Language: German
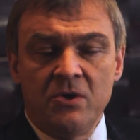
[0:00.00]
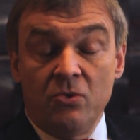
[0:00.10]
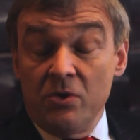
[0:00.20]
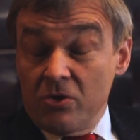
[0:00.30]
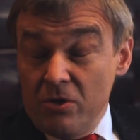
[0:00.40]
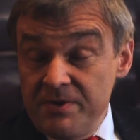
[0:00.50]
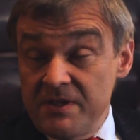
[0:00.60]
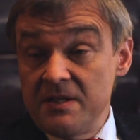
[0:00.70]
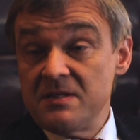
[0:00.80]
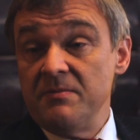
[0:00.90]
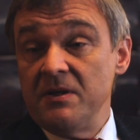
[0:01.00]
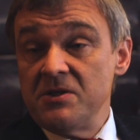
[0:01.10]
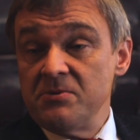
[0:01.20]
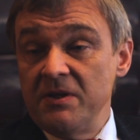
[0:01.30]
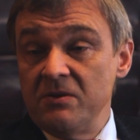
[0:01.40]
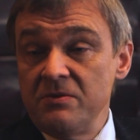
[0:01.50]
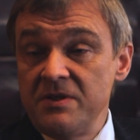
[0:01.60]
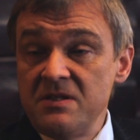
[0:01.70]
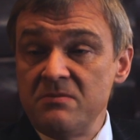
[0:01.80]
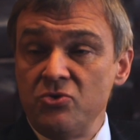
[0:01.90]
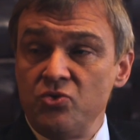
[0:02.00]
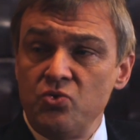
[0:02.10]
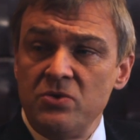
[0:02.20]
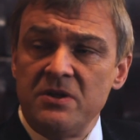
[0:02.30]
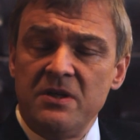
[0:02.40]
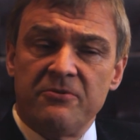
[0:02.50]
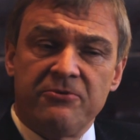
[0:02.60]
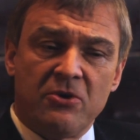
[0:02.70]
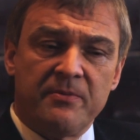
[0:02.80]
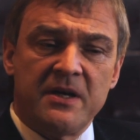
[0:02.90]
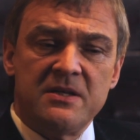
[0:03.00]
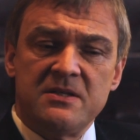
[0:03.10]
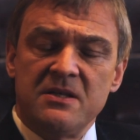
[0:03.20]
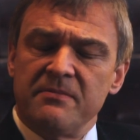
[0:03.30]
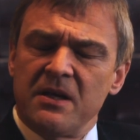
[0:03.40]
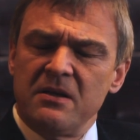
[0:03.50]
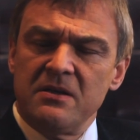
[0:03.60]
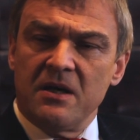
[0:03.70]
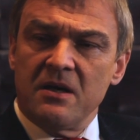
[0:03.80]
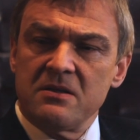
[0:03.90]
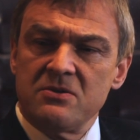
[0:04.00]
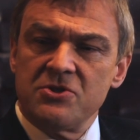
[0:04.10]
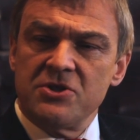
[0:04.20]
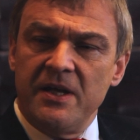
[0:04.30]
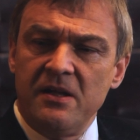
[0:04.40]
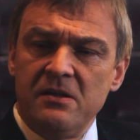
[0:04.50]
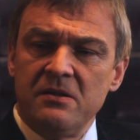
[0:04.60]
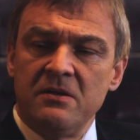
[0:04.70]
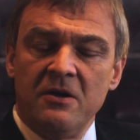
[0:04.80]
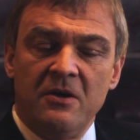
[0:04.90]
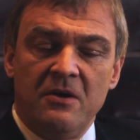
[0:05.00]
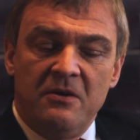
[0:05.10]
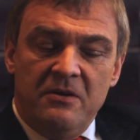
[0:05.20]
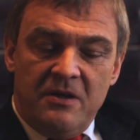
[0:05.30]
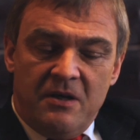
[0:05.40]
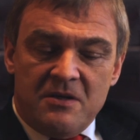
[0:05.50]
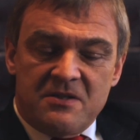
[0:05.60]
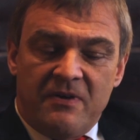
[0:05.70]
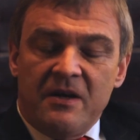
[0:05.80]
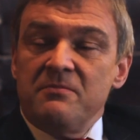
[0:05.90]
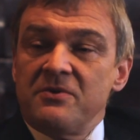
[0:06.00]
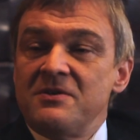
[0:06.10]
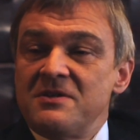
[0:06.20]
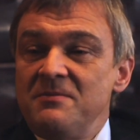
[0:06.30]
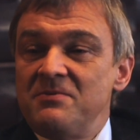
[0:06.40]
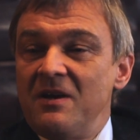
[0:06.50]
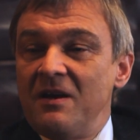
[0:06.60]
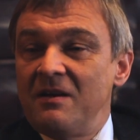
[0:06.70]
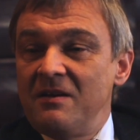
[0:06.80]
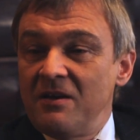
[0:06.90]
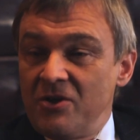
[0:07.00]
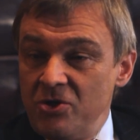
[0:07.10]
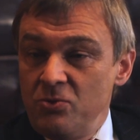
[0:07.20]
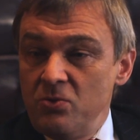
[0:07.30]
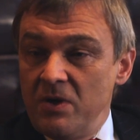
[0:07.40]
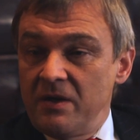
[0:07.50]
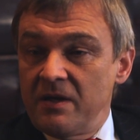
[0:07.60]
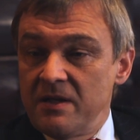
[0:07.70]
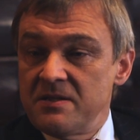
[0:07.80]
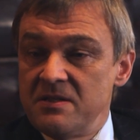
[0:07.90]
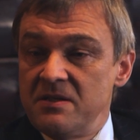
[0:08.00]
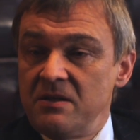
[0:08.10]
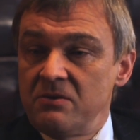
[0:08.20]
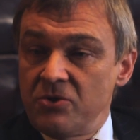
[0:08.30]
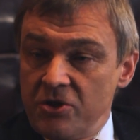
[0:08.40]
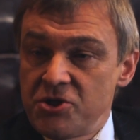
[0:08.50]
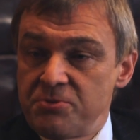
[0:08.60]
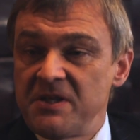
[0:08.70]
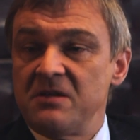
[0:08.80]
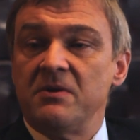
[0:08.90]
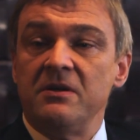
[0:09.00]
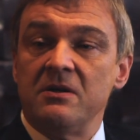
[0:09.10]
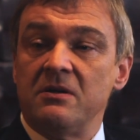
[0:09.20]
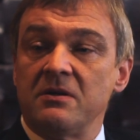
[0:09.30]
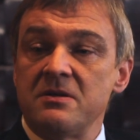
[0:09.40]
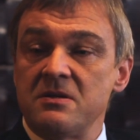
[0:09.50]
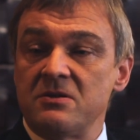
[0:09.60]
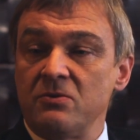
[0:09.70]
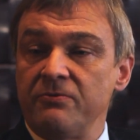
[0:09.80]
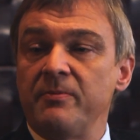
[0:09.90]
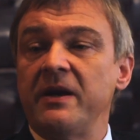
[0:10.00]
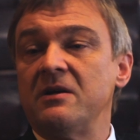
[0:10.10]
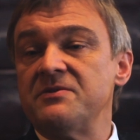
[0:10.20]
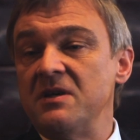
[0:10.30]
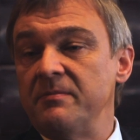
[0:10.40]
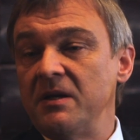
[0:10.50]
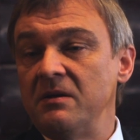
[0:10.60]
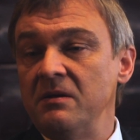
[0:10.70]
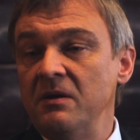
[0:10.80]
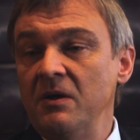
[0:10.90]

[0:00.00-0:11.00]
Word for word: oder Kompetenzmanagement. Und diese Module in Form eines Diamanten darzustellen, ja, das war im Prinzip der, der Clou an der ganzen Dinge. Und heute spricht man in der Organisation vom Einkaufsdiamanten